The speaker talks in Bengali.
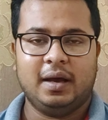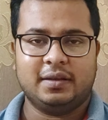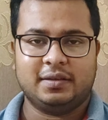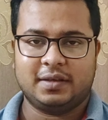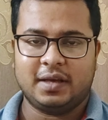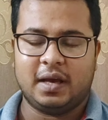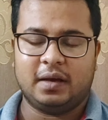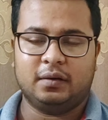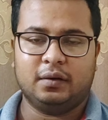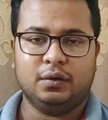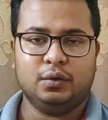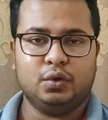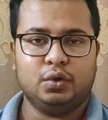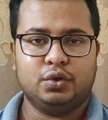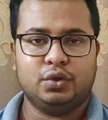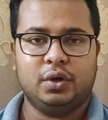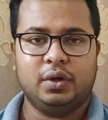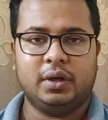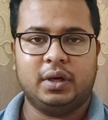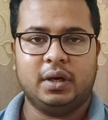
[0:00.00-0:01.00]
আজকে
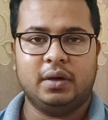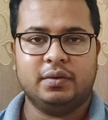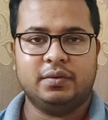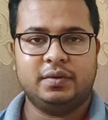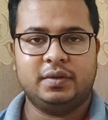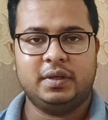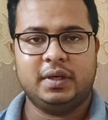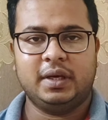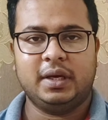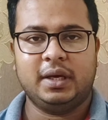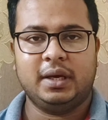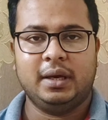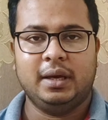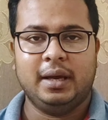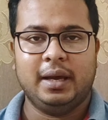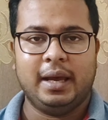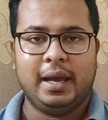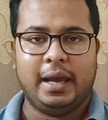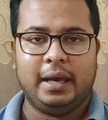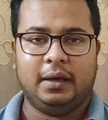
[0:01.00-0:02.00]
আক্রান্তর সংখ্যা হচ্ছে
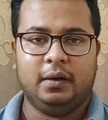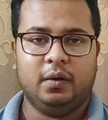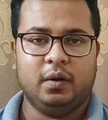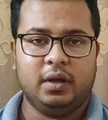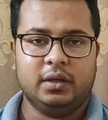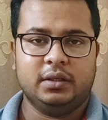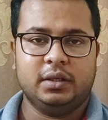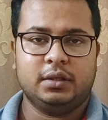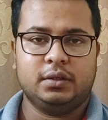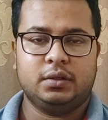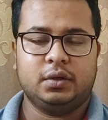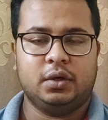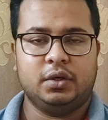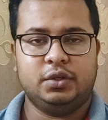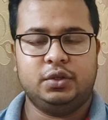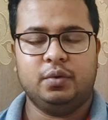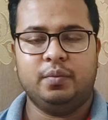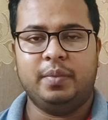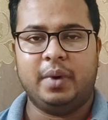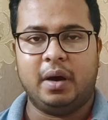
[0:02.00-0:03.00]
এগারো হাজার
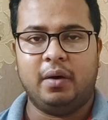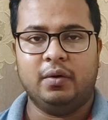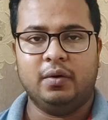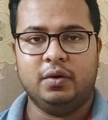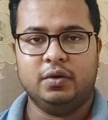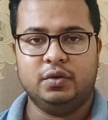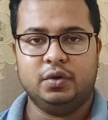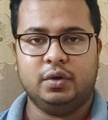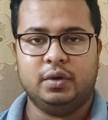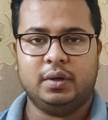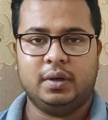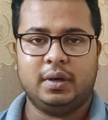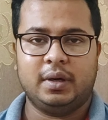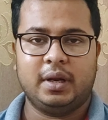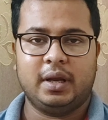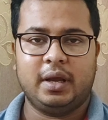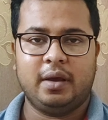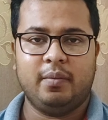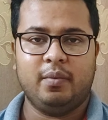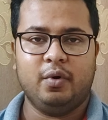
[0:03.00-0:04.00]
ছয়শো বাহান্ন জন
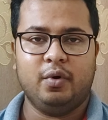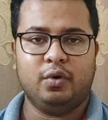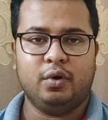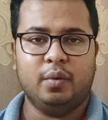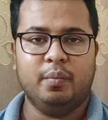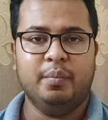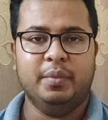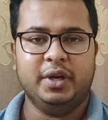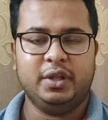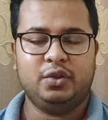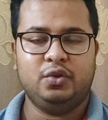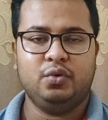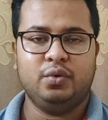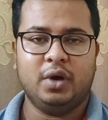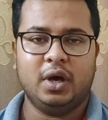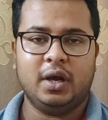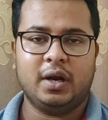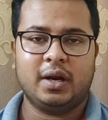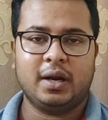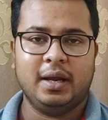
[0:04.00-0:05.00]
এবং
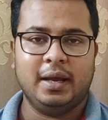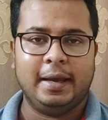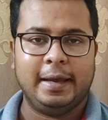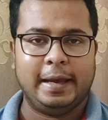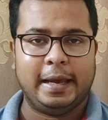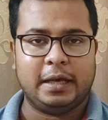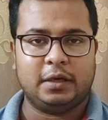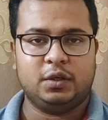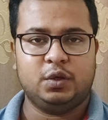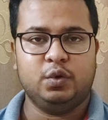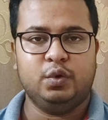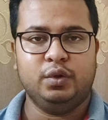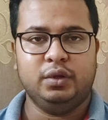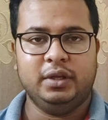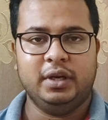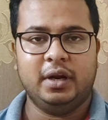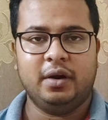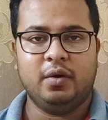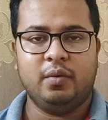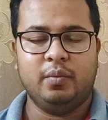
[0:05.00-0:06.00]
মৃত্যুহার একশো
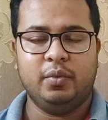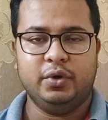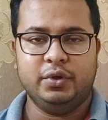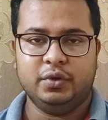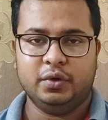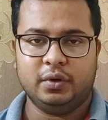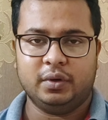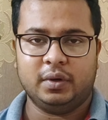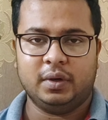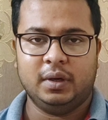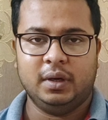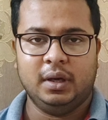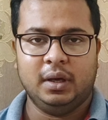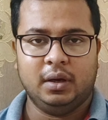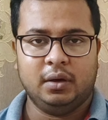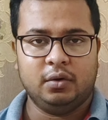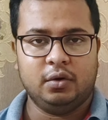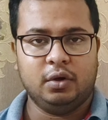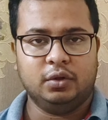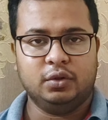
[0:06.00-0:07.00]
নিরানব্বই জন
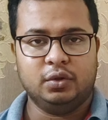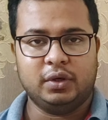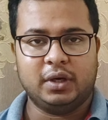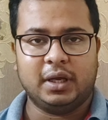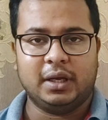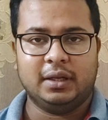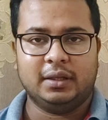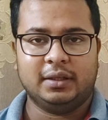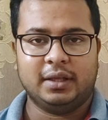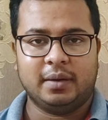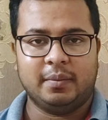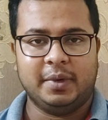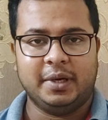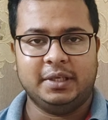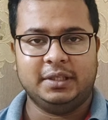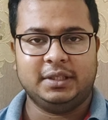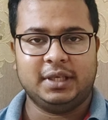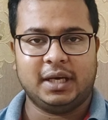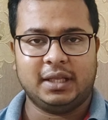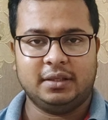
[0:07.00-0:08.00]
গতকাল তার
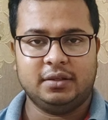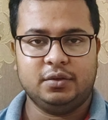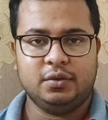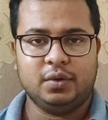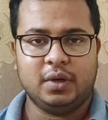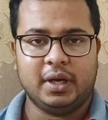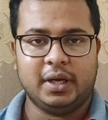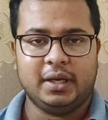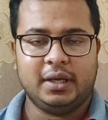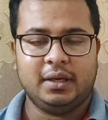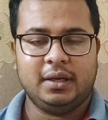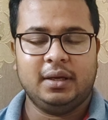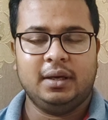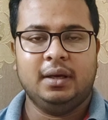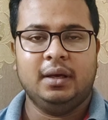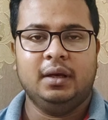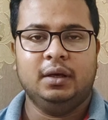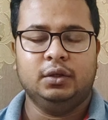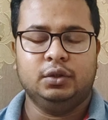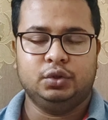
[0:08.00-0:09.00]
মানে সাত জুলাই
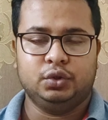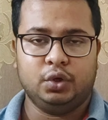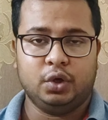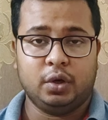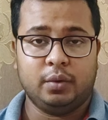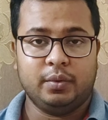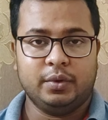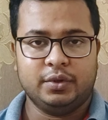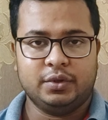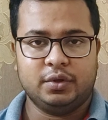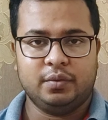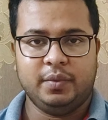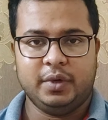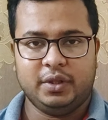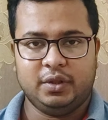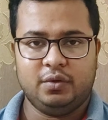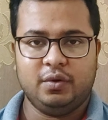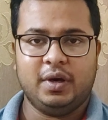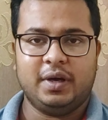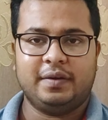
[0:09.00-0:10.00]
সর্বোচ্চ
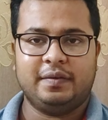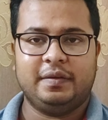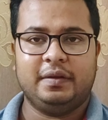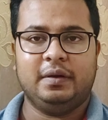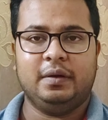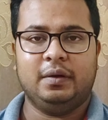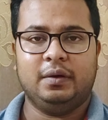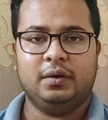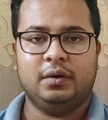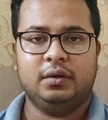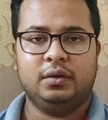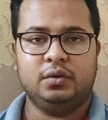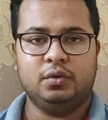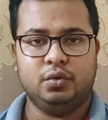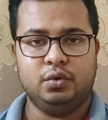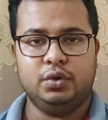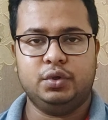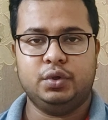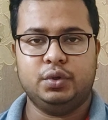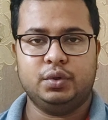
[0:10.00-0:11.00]
মৃত্যুহার ছিল
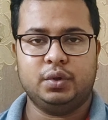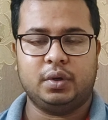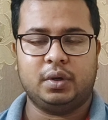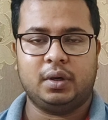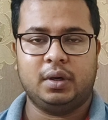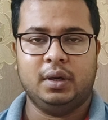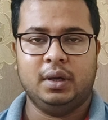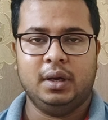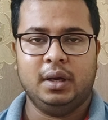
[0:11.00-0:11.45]
দুইশো জন